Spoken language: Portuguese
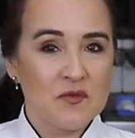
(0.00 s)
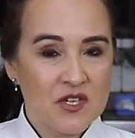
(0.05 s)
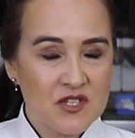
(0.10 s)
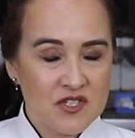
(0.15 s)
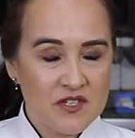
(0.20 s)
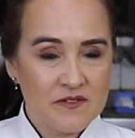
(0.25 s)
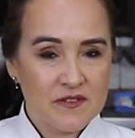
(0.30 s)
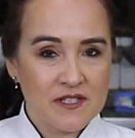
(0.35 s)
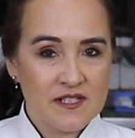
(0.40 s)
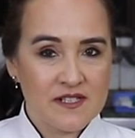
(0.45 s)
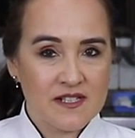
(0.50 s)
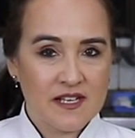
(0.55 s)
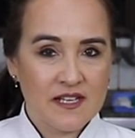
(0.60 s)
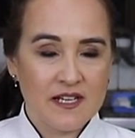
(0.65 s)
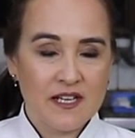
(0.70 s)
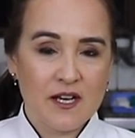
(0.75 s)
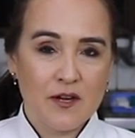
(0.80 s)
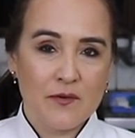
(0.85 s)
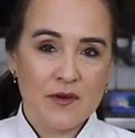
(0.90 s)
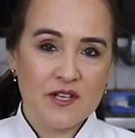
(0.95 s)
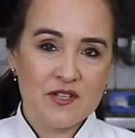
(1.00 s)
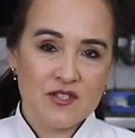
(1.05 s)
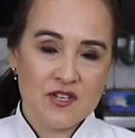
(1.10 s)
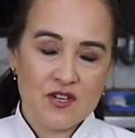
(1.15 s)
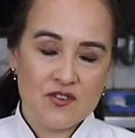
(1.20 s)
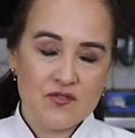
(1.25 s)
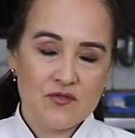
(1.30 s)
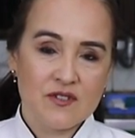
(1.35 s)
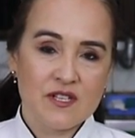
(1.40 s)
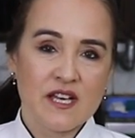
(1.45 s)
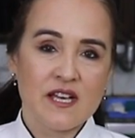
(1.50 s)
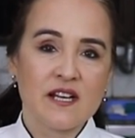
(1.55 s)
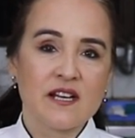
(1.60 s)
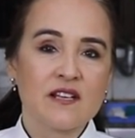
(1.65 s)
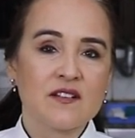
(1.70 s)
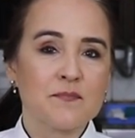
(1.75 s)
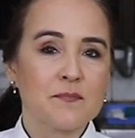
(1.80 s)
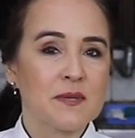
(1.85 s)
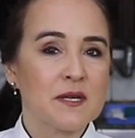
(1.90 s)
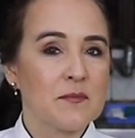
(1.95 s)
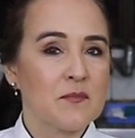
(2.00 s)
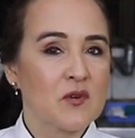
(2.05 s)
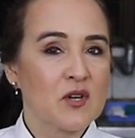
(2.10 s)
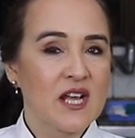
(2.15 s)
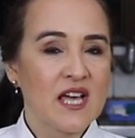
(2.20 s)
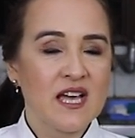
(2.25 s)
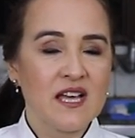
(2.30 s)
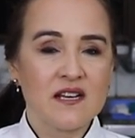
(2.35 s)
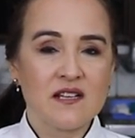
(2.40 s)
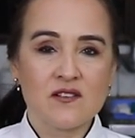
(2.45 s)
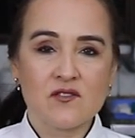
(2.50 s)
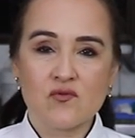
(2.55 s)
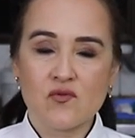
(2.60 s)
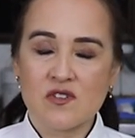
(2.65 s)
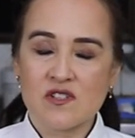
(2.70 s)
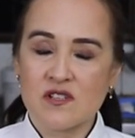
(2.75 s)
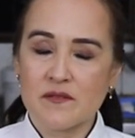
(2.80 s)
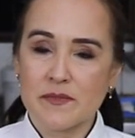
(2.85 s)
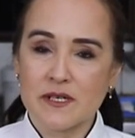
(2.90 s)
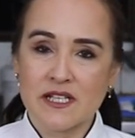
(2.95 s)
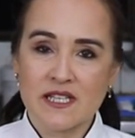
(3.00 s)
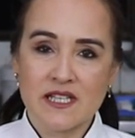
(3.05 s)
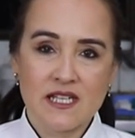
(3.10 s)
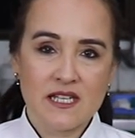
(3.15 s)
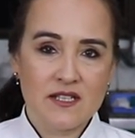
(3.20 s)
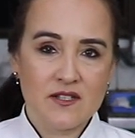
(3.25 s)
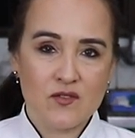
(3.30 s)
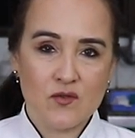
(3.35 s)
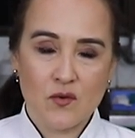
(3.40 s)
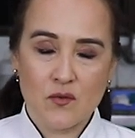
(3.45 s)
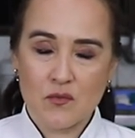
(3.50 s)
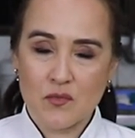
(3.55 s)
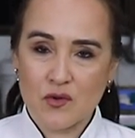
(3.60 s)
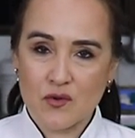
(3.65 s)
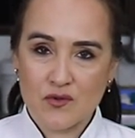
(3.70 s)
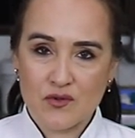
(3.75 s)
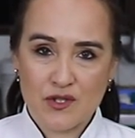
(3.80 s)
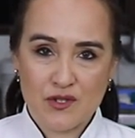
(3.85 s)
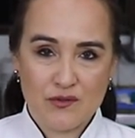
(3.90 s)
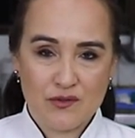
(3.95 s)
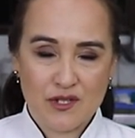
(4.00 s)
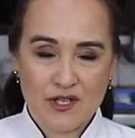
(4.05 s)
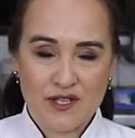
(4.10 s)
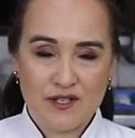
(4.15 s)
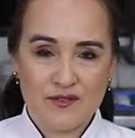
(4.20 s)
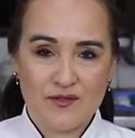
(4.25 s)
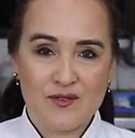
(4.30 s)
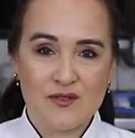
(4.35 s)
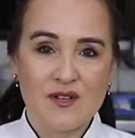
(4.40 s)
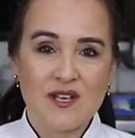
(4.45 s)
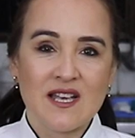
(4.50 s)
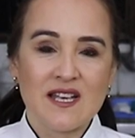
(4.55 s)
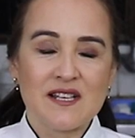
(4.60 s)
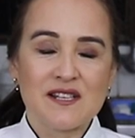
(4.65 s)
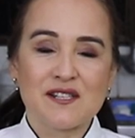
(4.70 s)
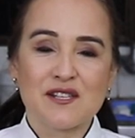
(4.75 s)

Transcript: O objetivo desse canal é te ajudar a aprimorar as suas habilidades com bolos decorados,